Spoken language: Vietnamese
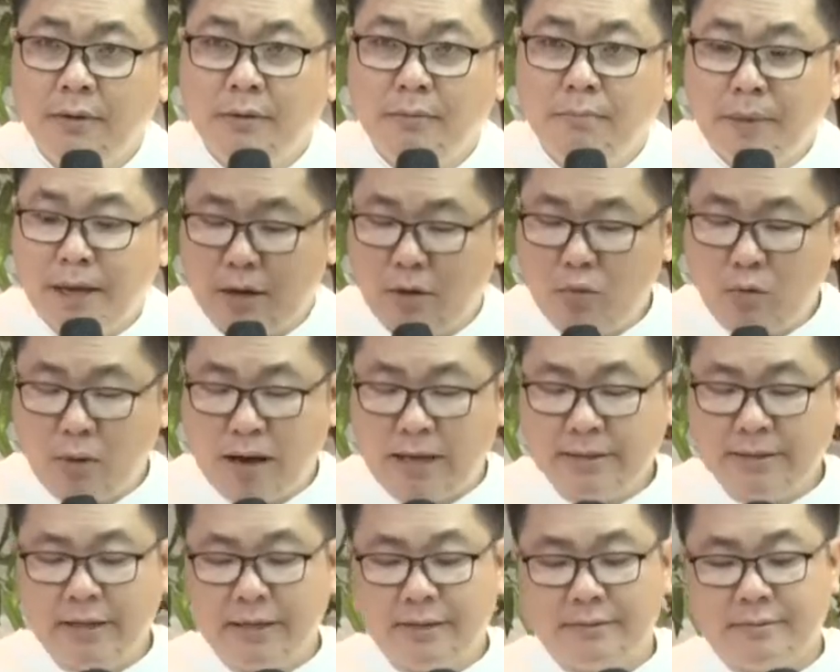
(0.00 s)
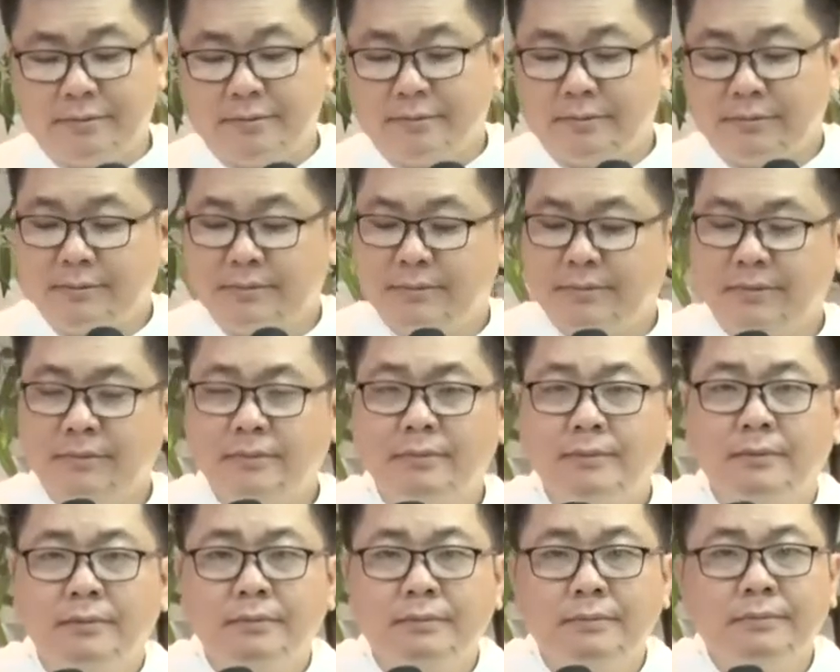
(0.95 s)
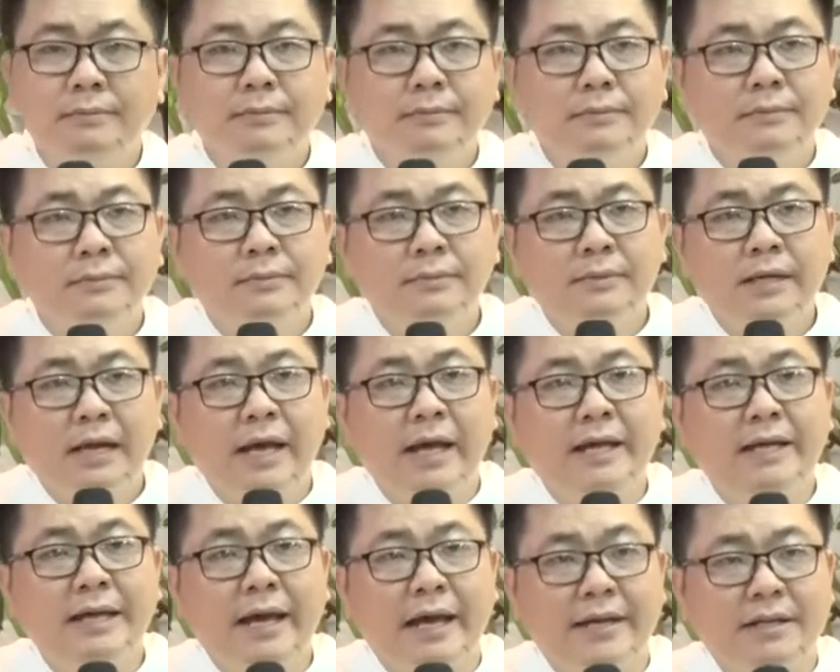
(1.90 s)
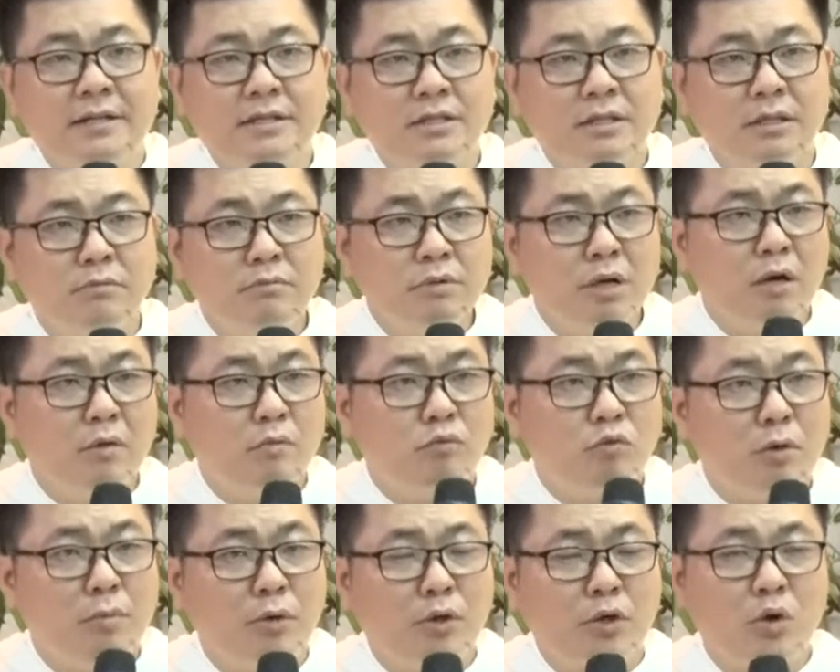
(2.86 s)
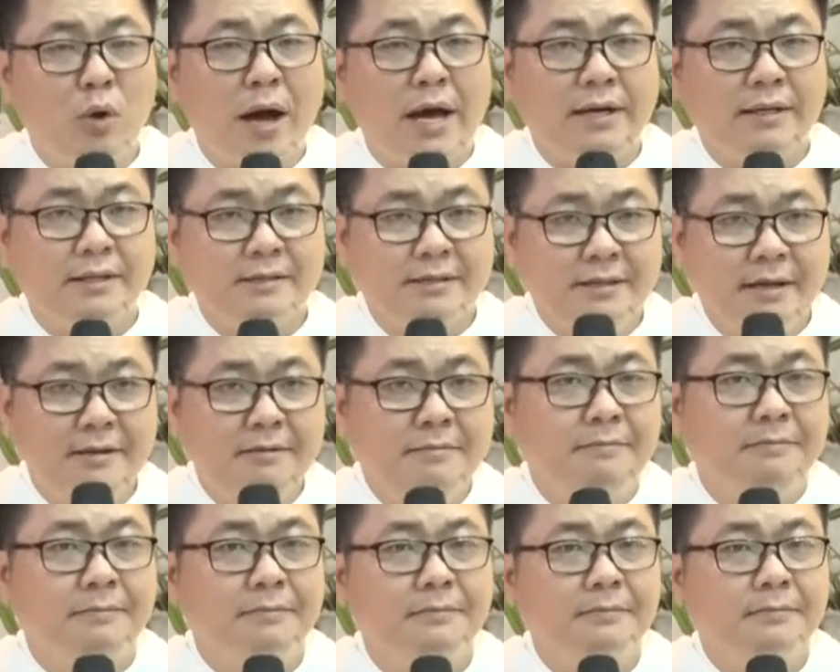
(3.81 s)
Mẹ quả thật là hình ảnh sống động của một đoàn dân